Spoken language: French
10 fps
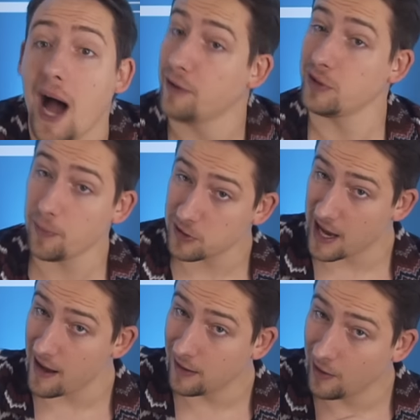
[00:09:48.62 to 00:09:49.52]
ah tout ça pour
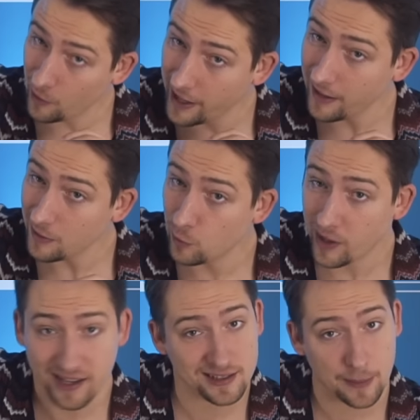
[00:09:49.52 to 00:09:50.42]
ça Ok,
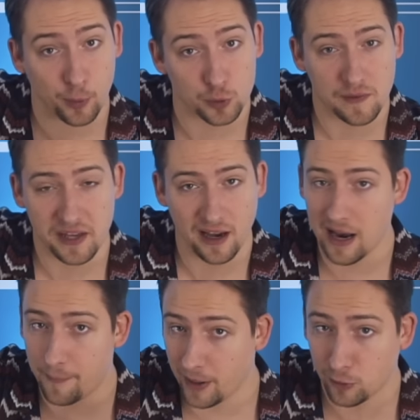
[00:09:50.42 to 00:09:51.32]
donc Alice a poursuivi un
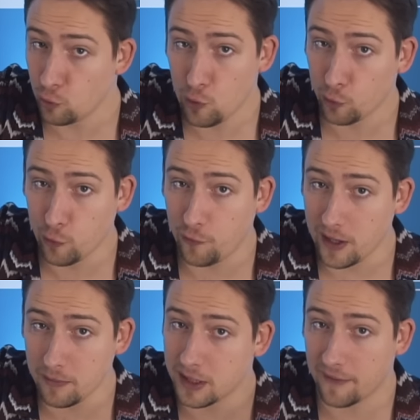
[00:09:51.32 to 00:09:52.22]
lapin tout le long du
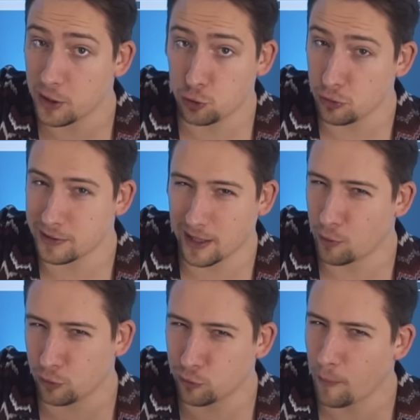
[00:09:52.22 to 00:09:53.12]
film qui avait juste un
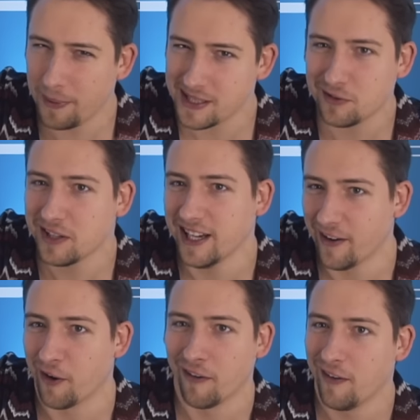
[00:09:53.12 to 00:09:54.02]
coup de trompette à donner
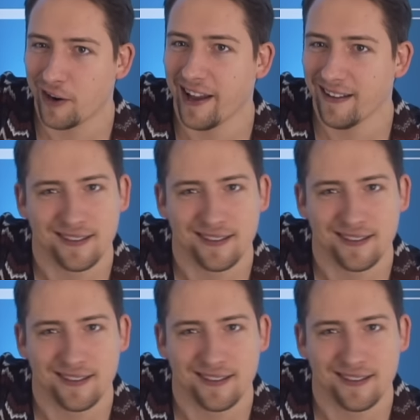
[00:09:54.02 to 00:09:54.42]
alors. Ok